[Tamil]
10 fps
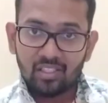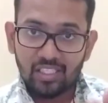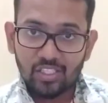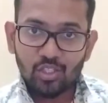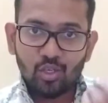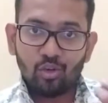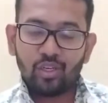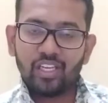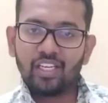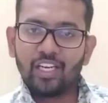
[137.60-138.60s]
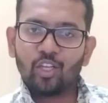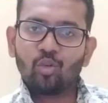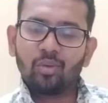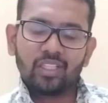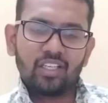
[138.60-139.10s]
நெஞ்சுக்குள் நீ நினைக்கும்
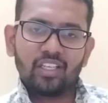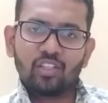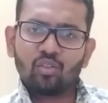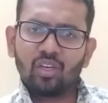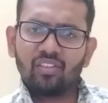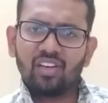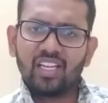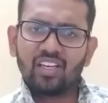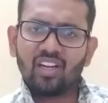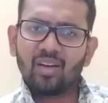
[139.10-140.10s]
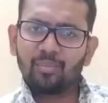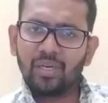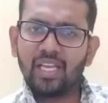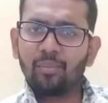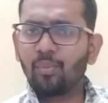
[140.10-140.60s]
அதை நீ சொல்லவில்லை என்றால்
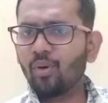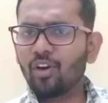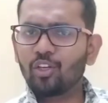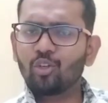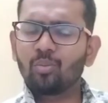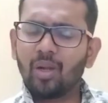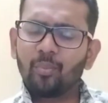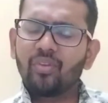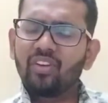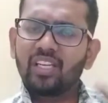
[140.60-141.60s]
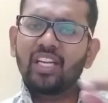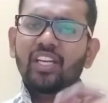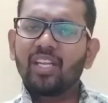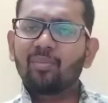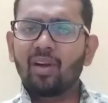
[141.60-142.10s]
பிழை போகட்டும் நம்பிவிட்டேன்
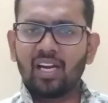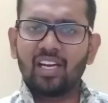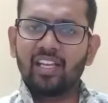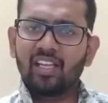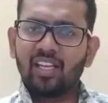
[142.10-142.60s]
நீ மழலை